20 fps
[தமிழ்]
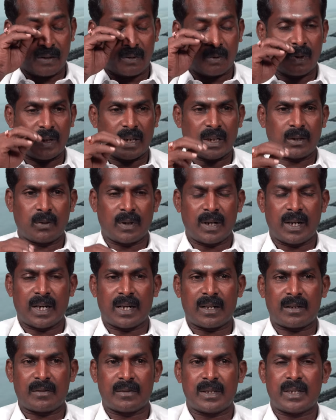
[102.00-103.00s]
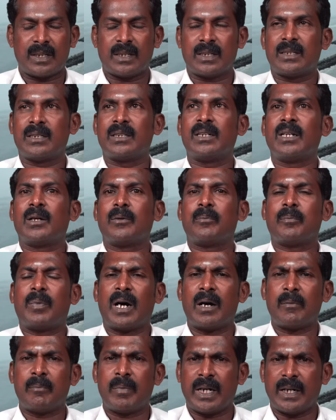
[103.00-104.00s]
தோட்ட தொழிலாளர் வந்து
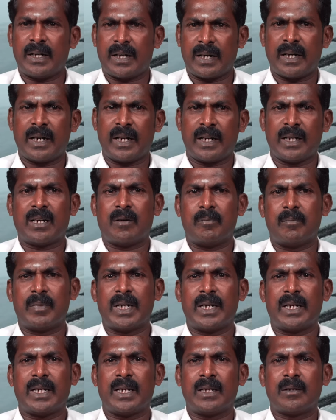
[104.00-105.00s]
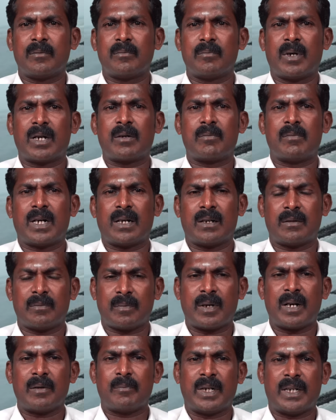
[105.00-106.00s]
பாம்பே ட்ரேடிங் கம்பெனி பர்மா
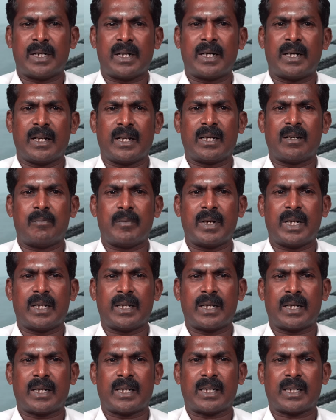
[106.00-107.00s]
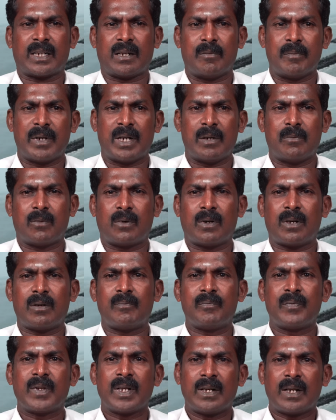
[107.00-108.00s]
பாம்பே ட்ரேடிங் கம்பெனிங்கிற கம்பெனி மூலம்
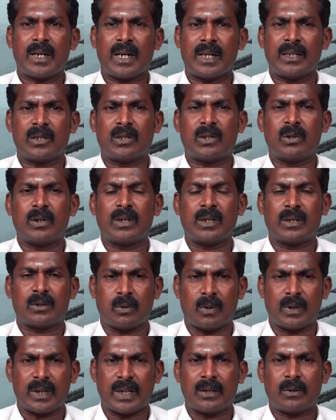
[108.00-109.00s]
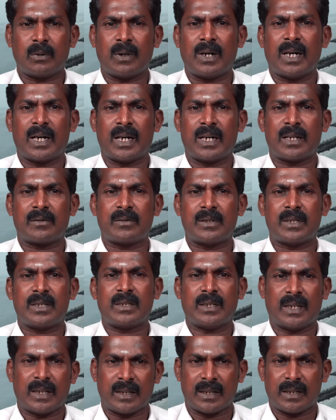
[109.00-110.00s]
அந்த தோ தோட்ட தொழிலாளர் வந்து
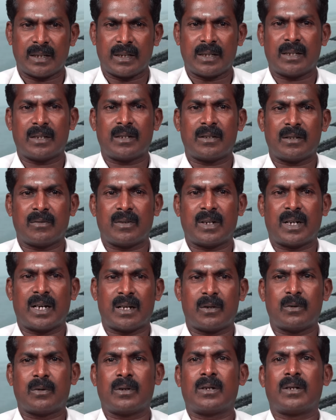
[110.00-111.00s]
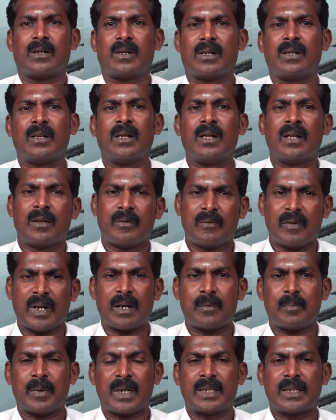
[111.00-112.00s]
அங்கே இவ்வளோ நாளாக
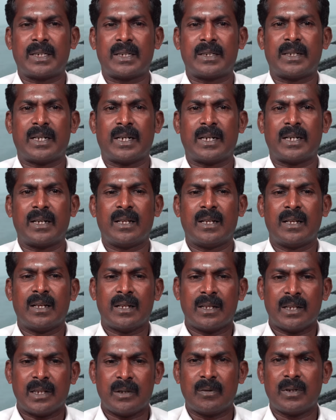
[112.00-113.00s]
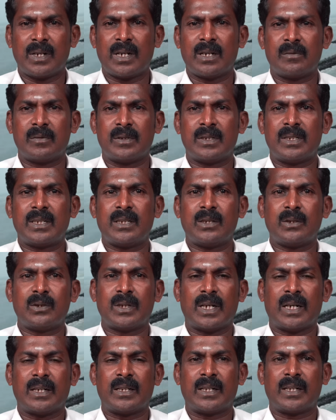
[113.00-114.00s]
வேலை பார்த்துட்டு இருந்தாங்க இவங்களை வந்து
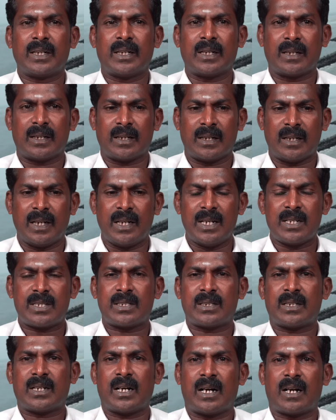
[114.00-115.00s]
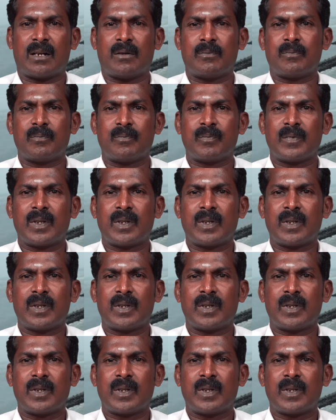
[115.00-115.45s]
அந்த லீஸு காலம்